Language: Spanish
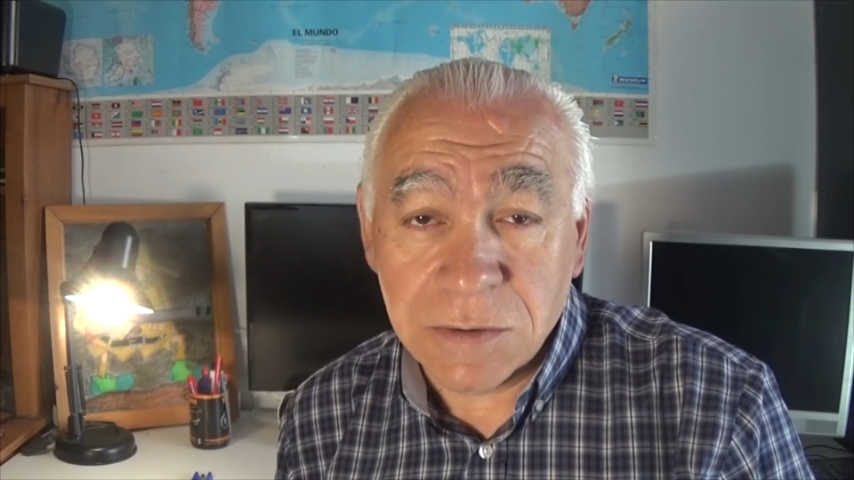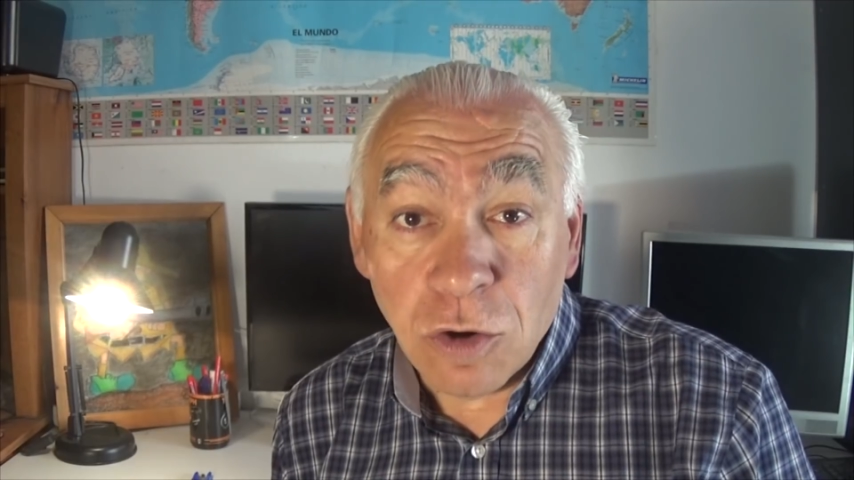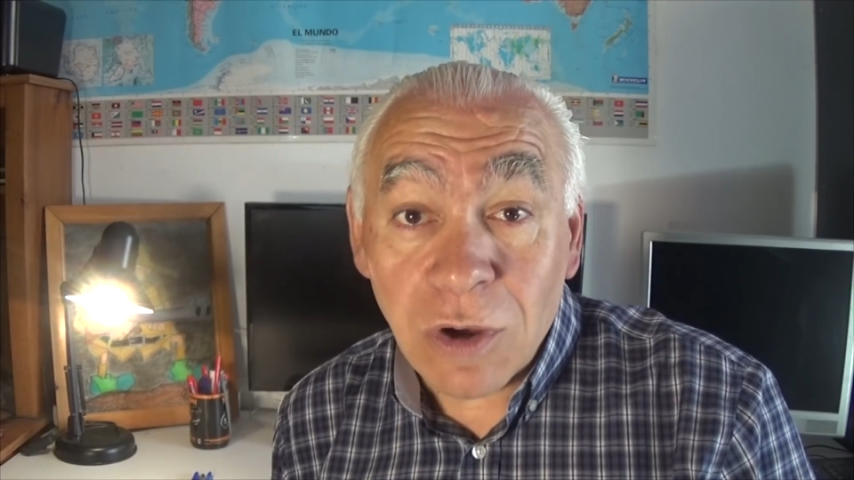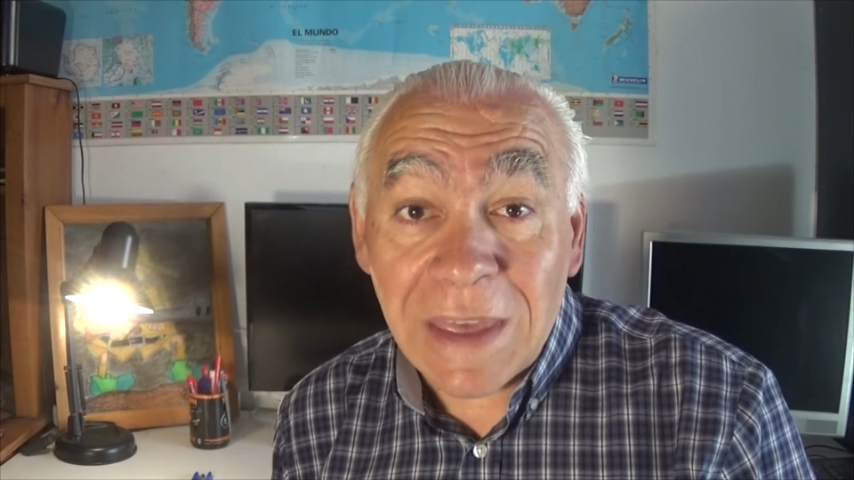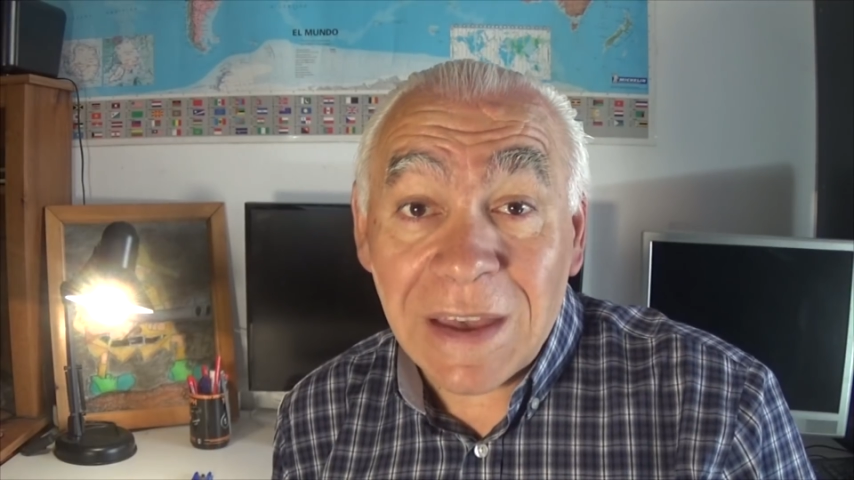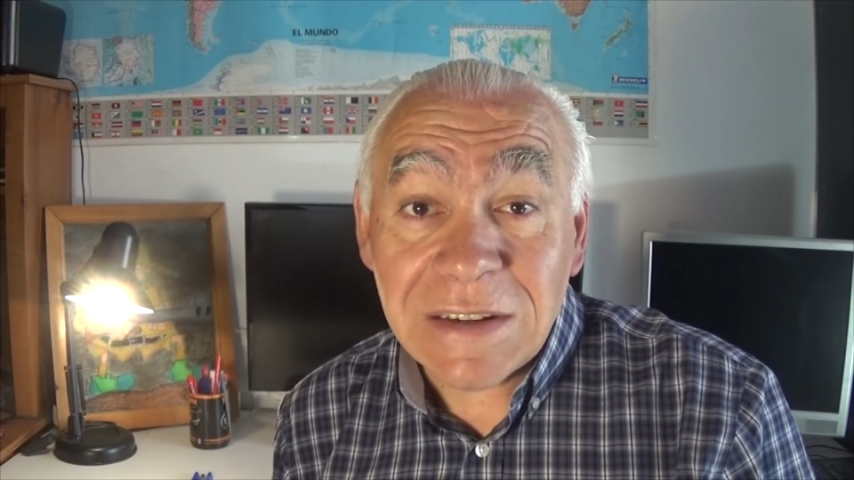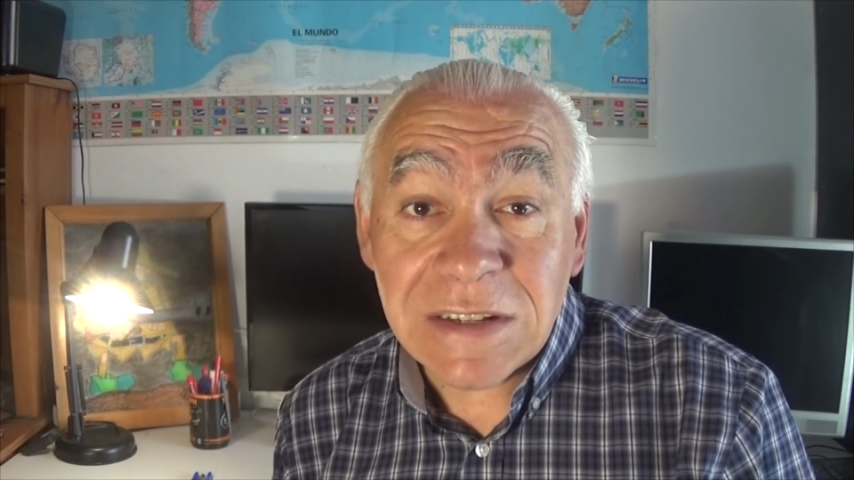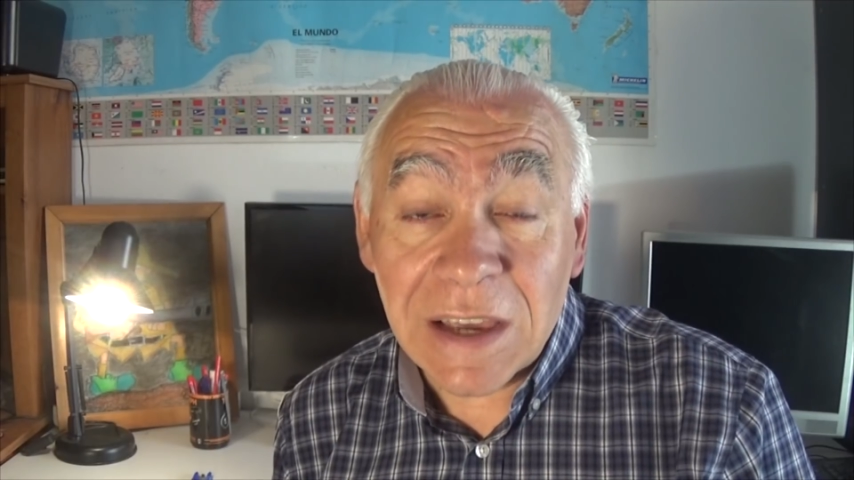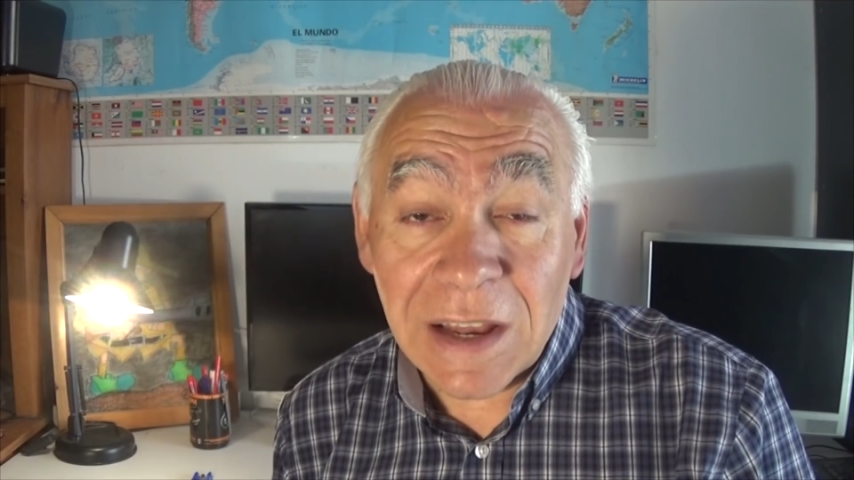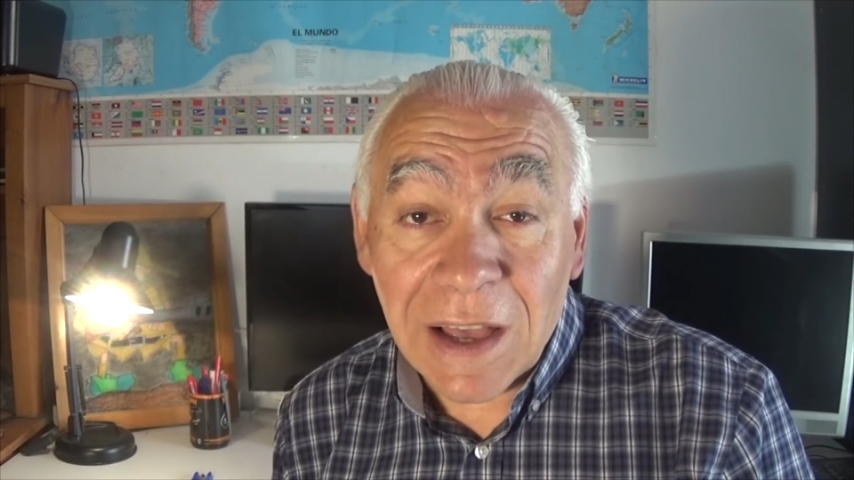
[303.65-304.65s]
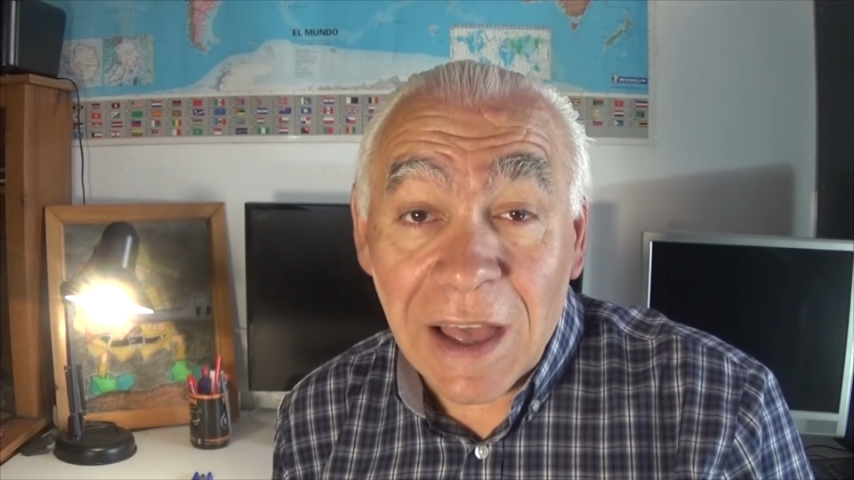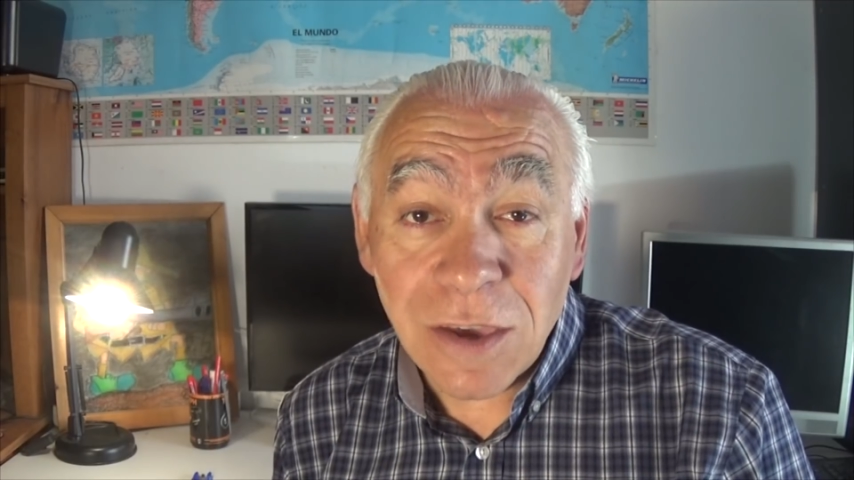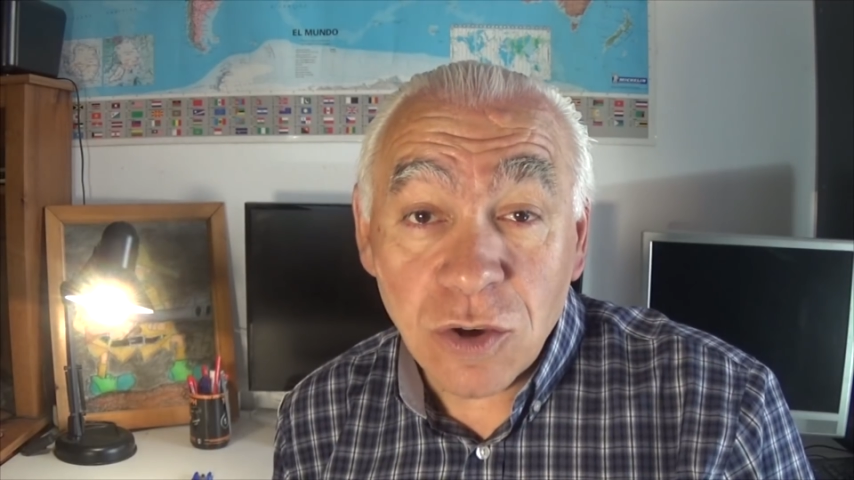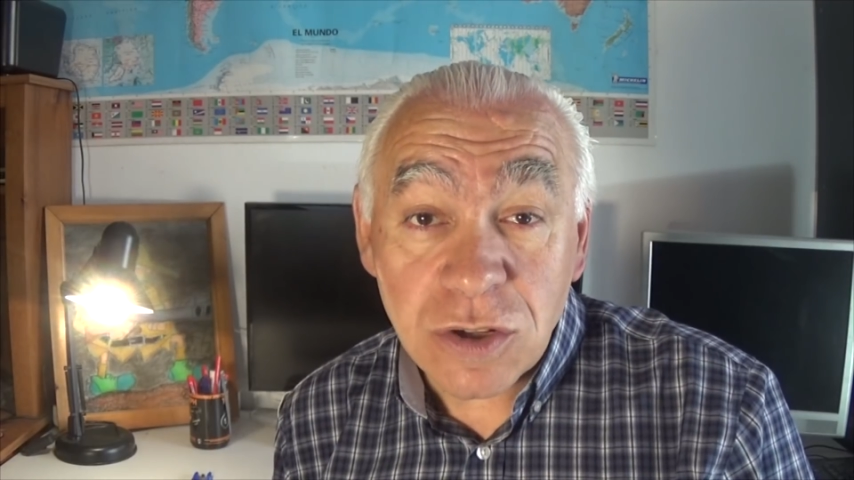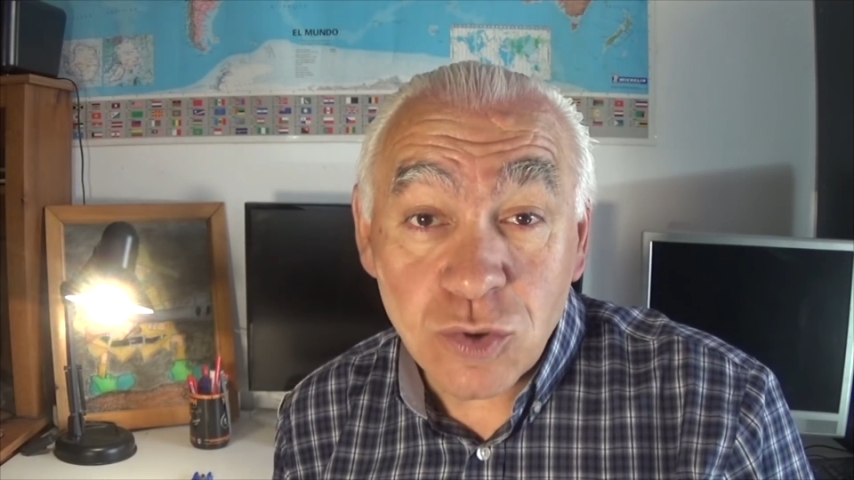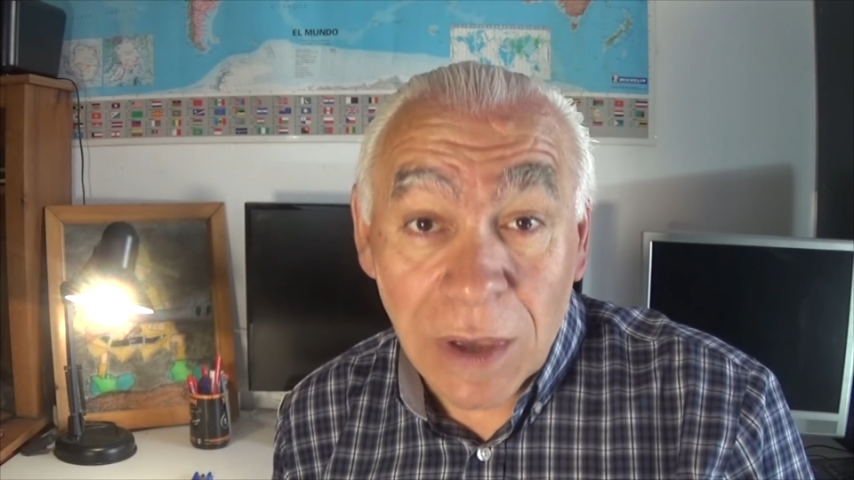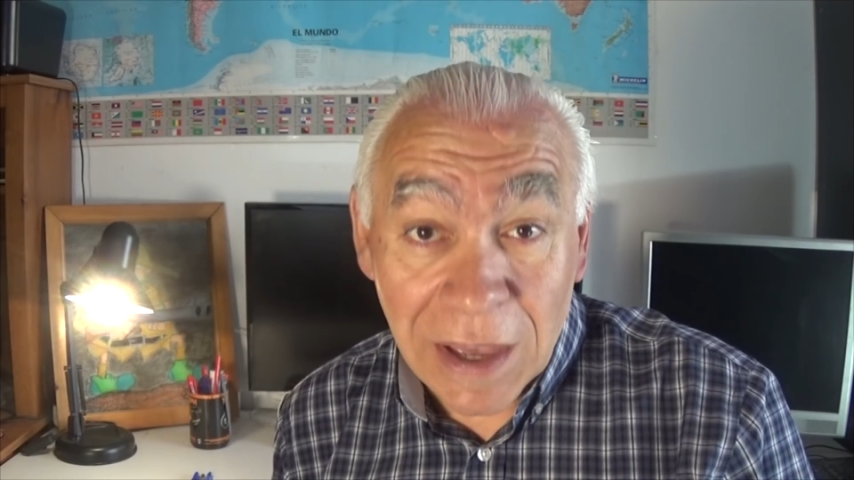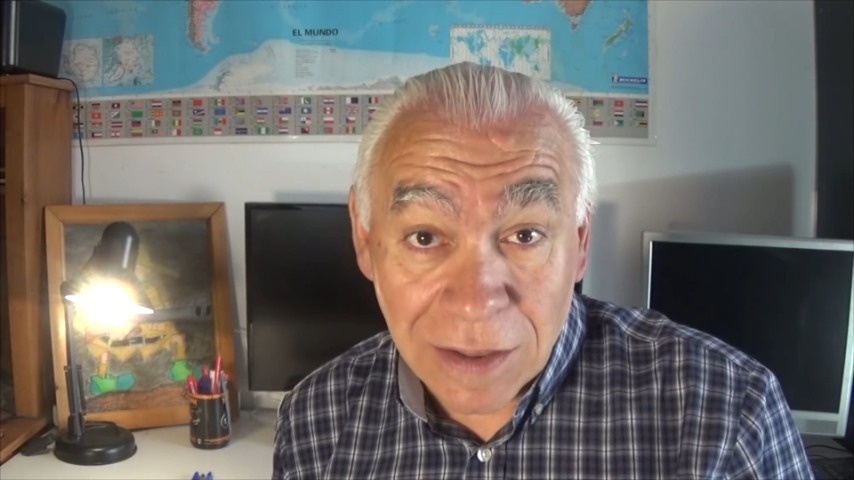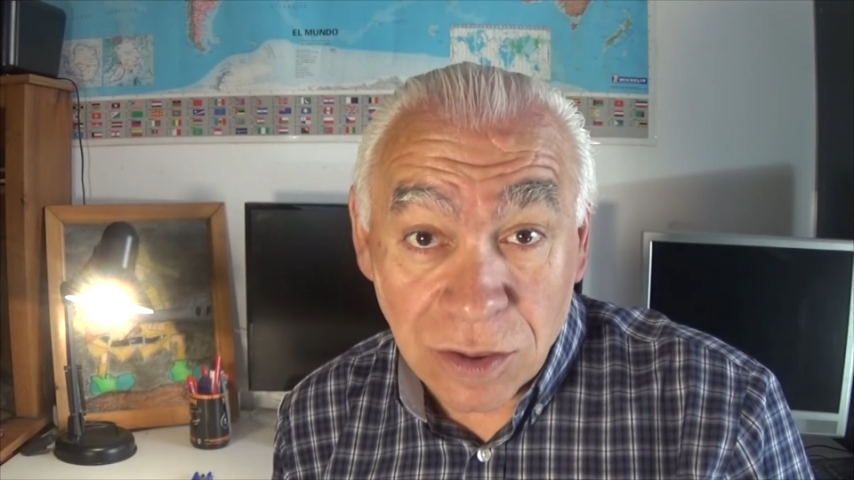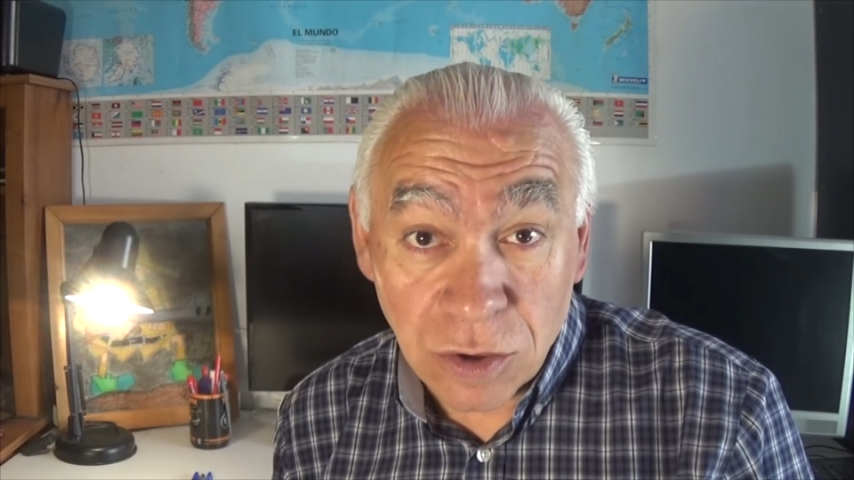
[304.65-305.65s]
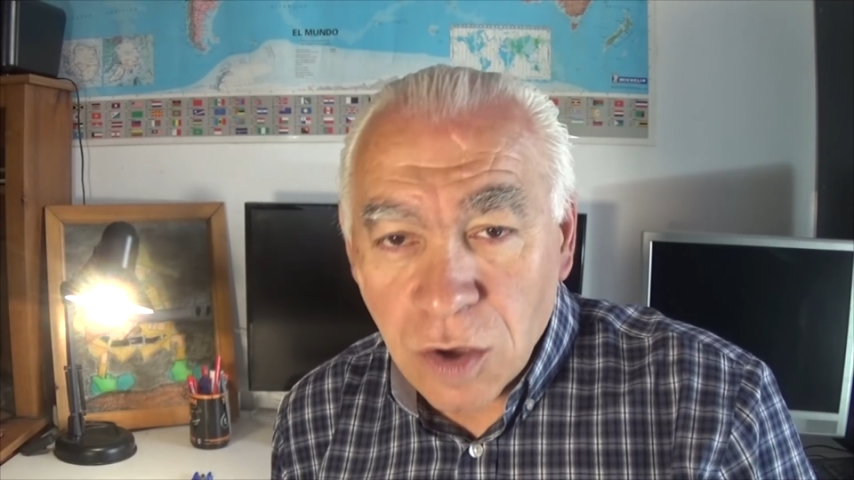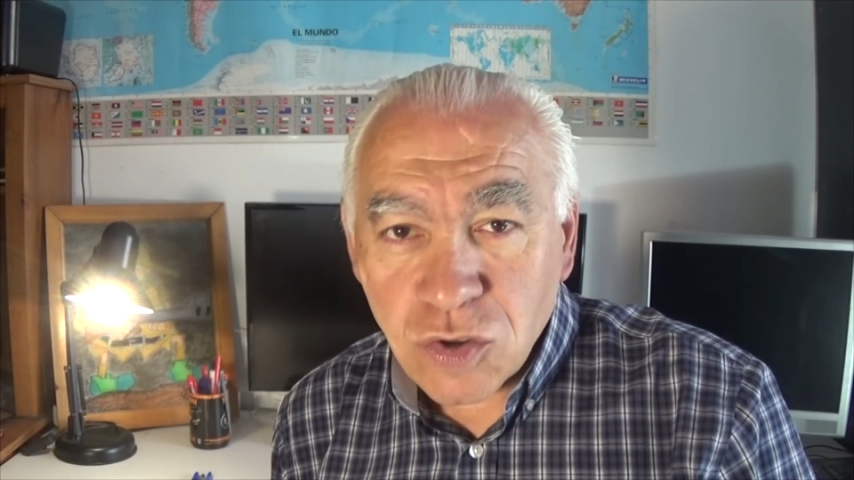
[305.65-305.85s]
No caigas en el engaño de su encanto.